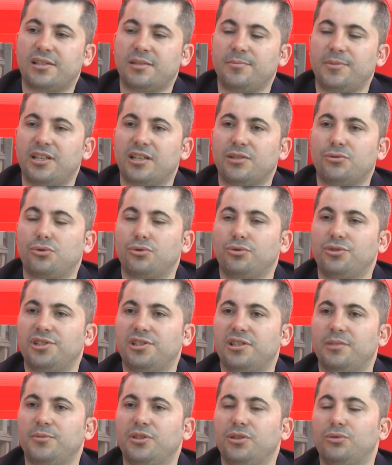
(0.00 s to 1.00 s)
simülasyonu
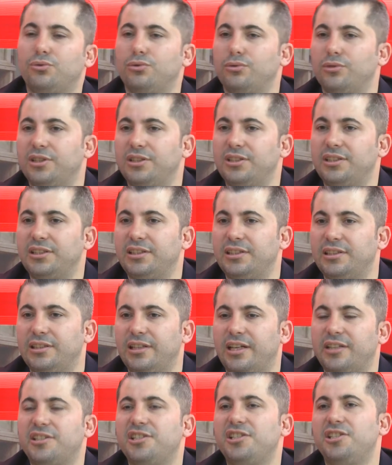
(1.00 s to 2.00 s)
işleminde kullanılan
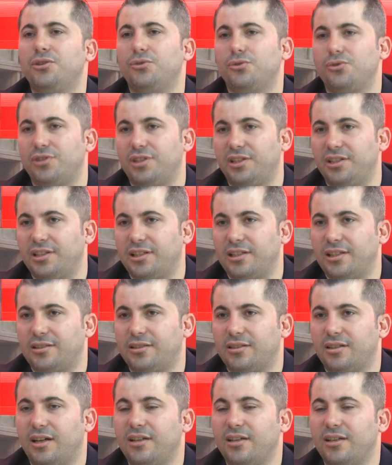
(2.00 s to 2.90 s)
iğneler kişiye özel iğneler.